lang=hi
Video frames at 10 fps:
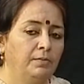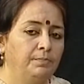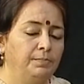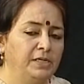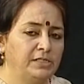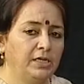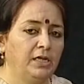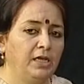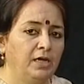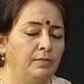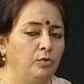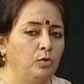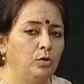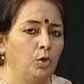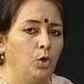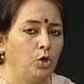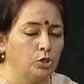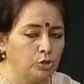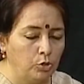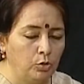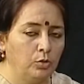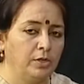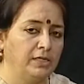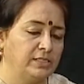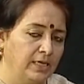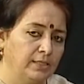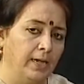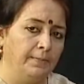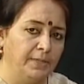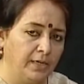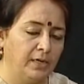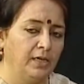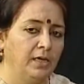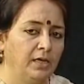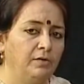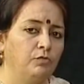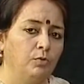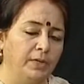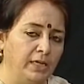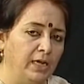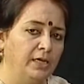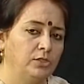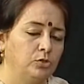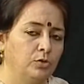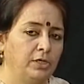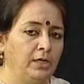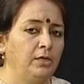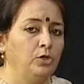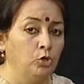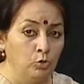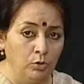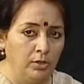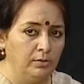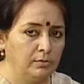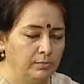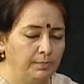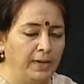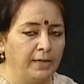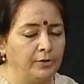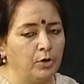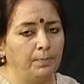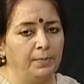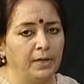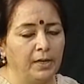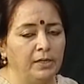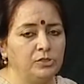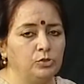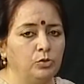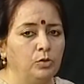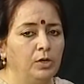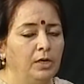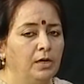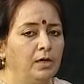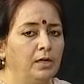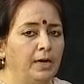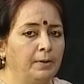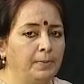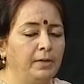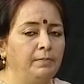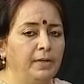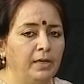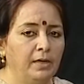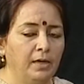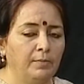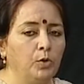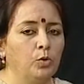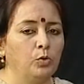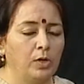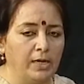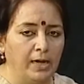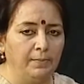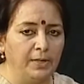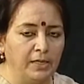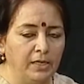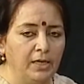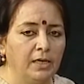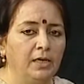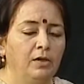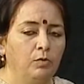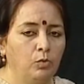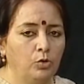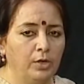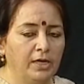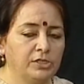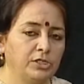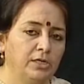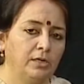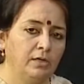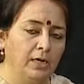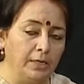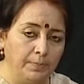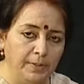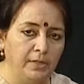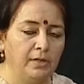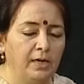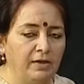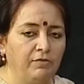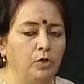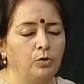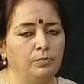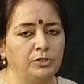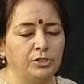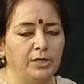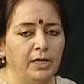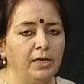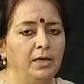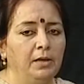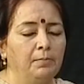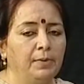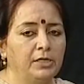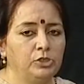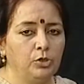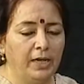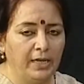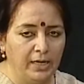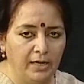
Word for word: बेसिकली हम लोग औरतों के साथ काम कर रहे हैं वो महिलाएं जो कि रूरल बैकड्रॉप में हैं जो अर्बन में हम लोगों का काम नहीं है वो नेशनल अर्बन लाइवलीहुड मिशन है बट जो एन